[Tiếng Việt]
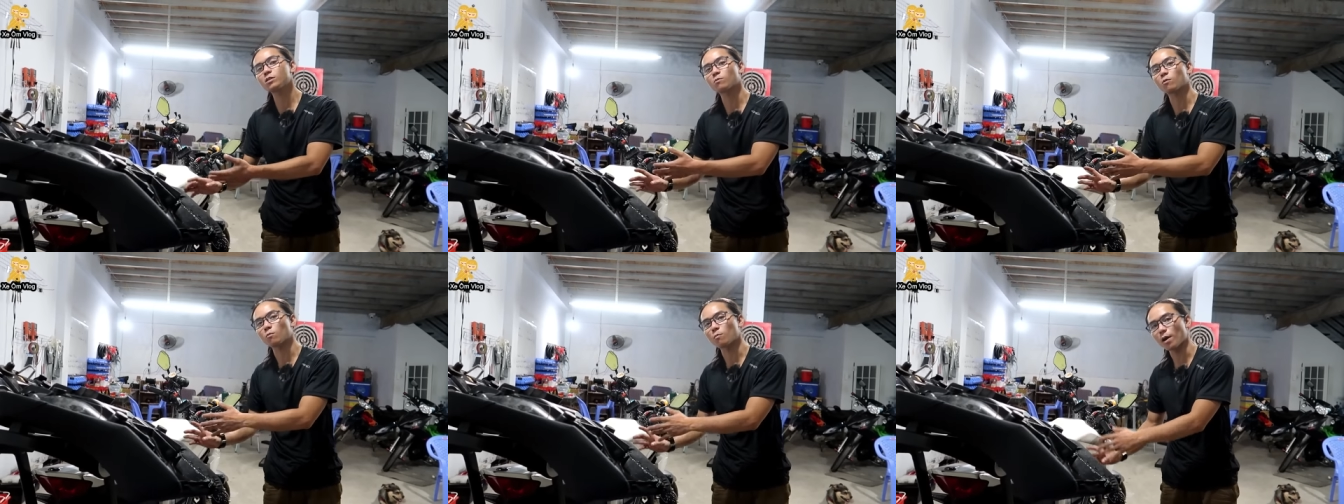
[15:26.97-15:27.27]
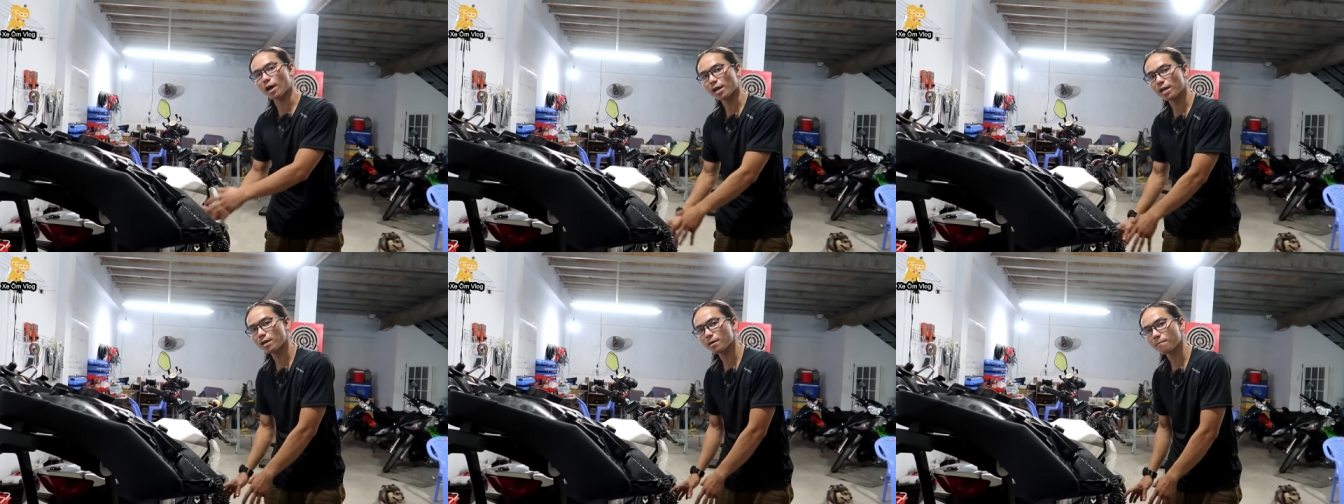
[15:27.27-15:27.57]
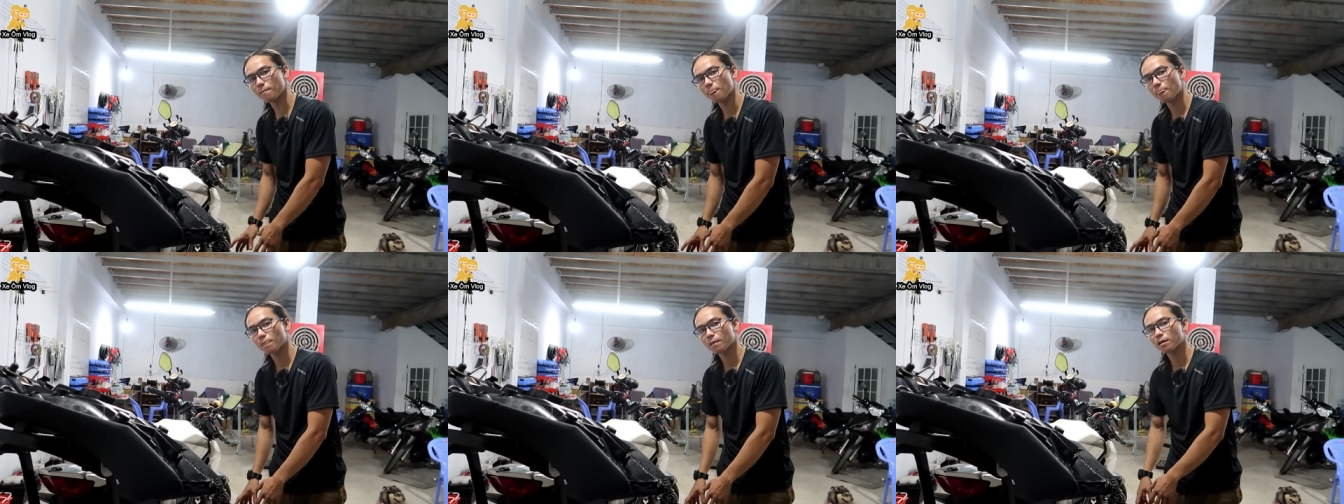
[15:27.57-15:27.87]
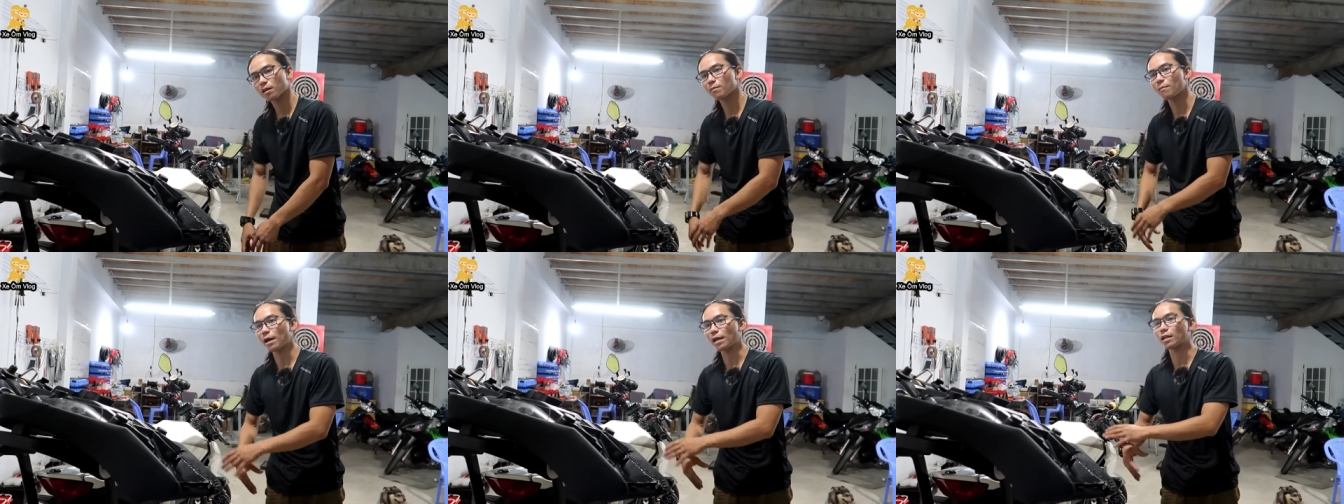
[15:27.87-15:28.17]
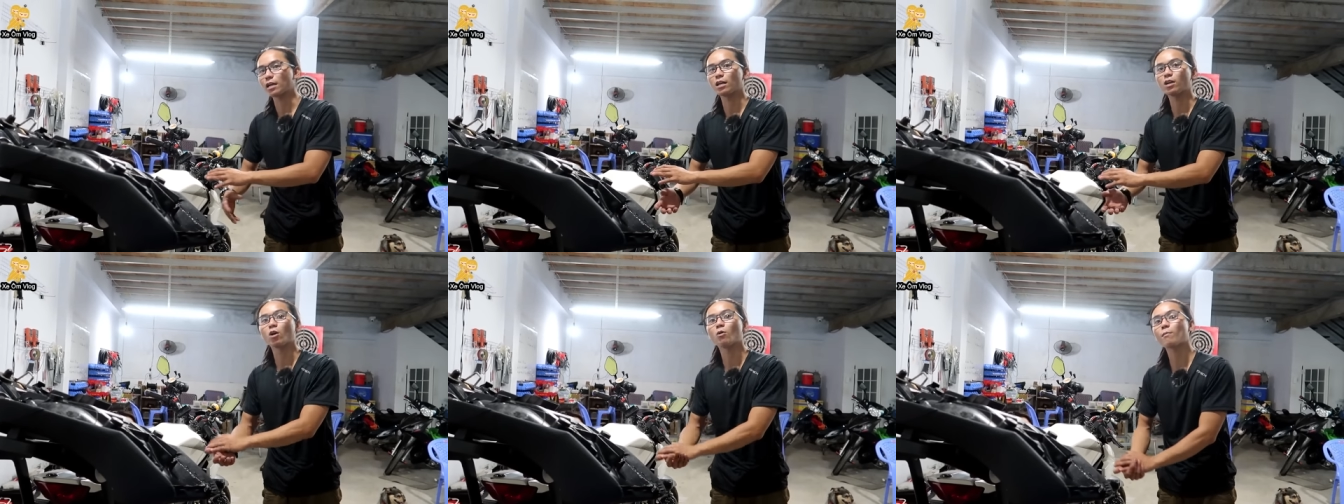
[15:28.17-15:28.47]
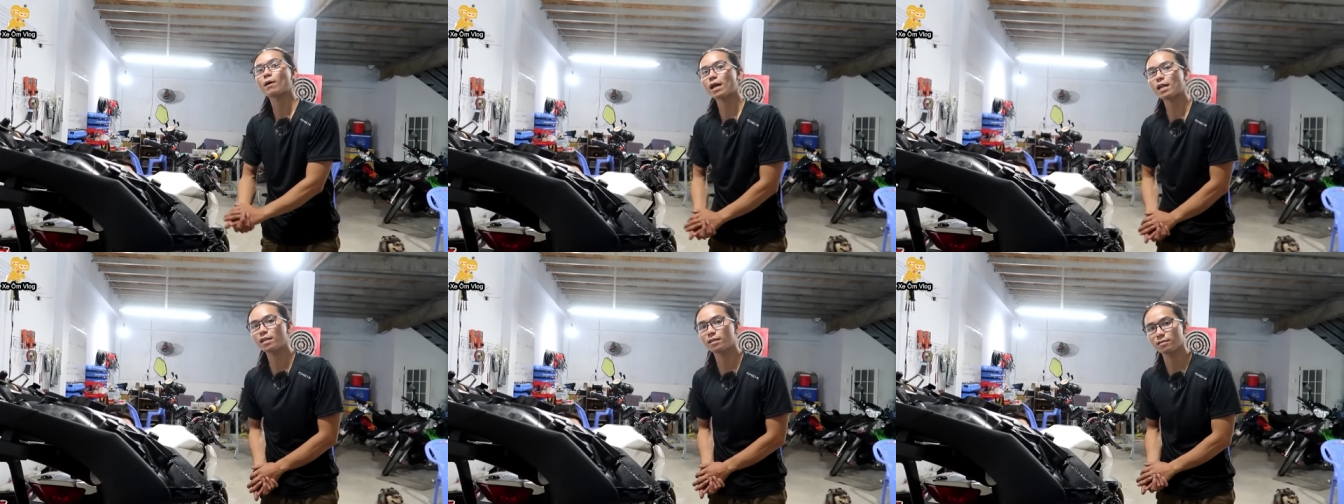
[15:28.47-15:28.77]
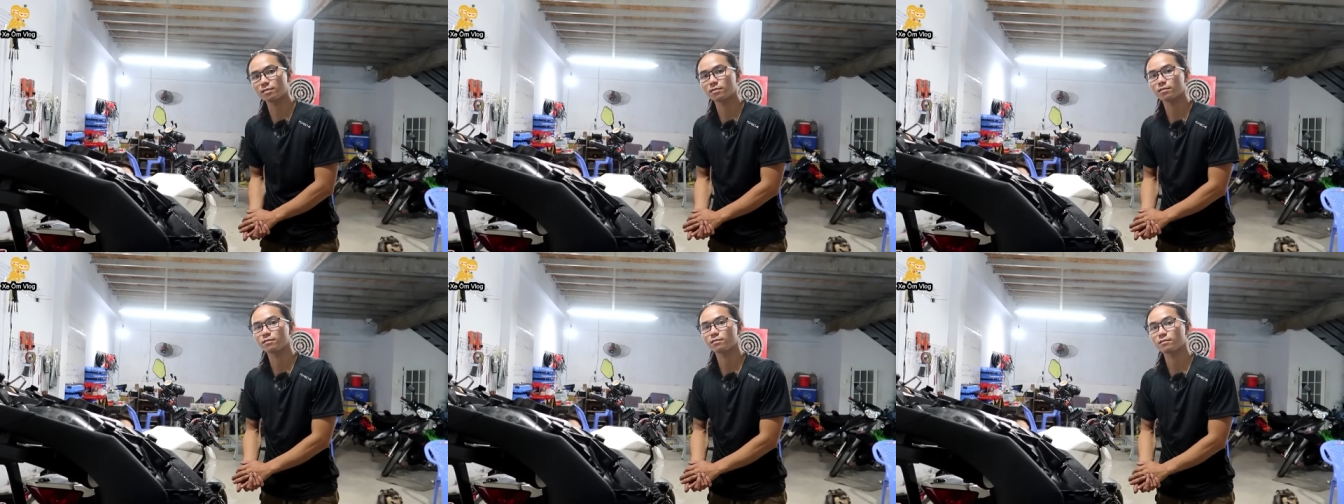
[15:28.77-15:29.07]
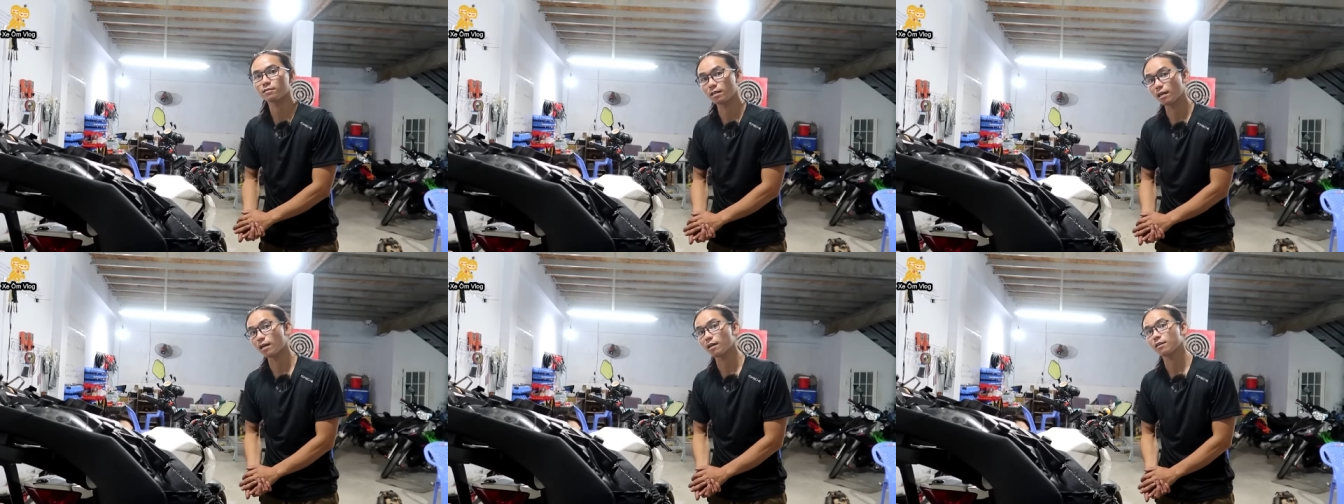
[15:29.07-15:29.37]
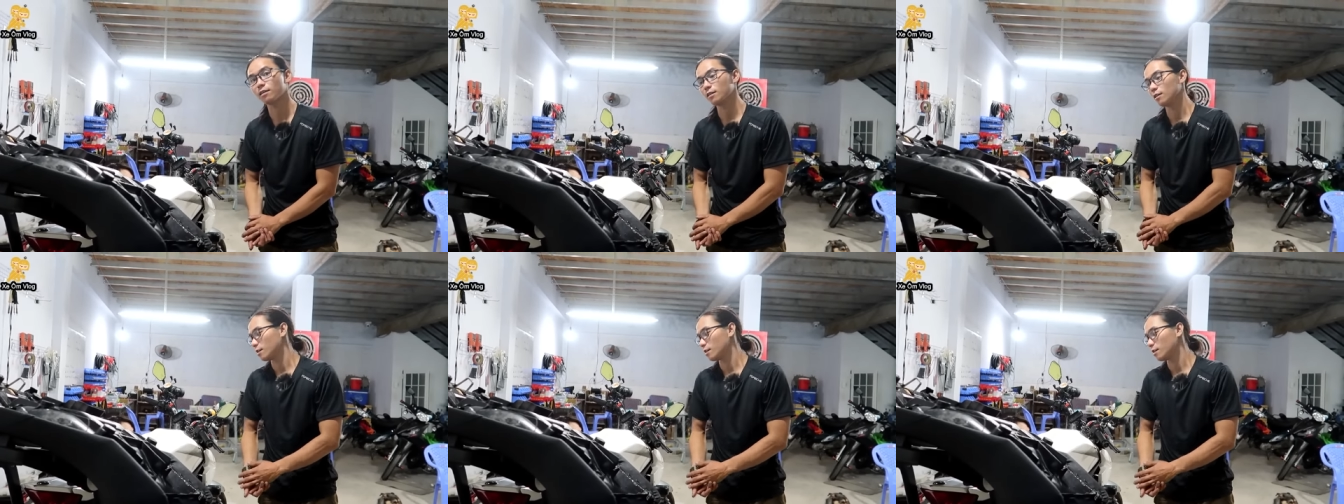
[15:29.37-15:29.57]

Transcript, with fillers: trong cục máy á bạn đừng nổ máy là được ha